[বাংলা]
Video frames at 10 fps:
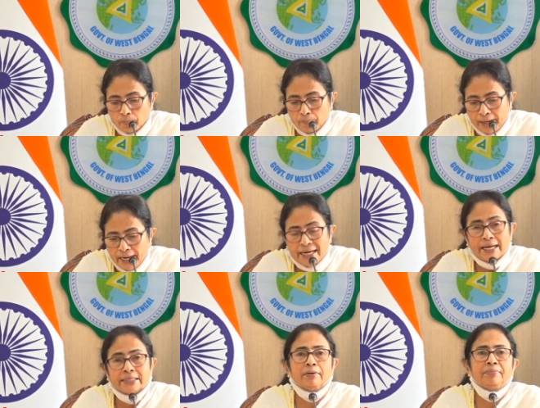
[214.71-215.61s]
মেন
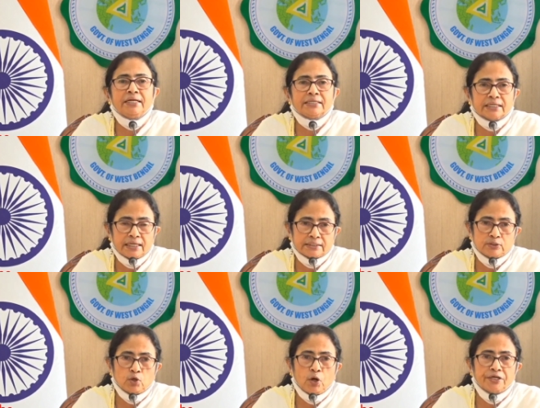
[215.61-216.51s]
এক্সামিনেশন আছে
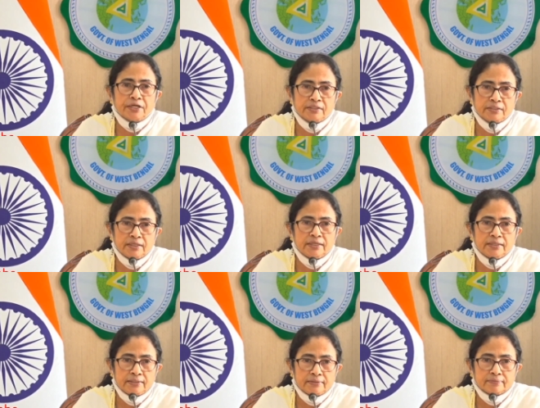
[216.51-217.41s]
জয়েন্ট
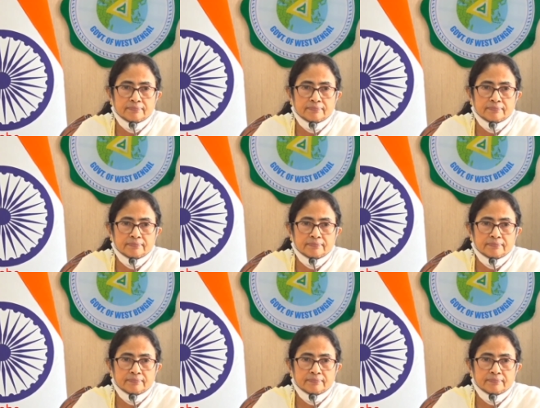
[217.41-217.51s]
ইঞ্জিনিয়ারিংয়ের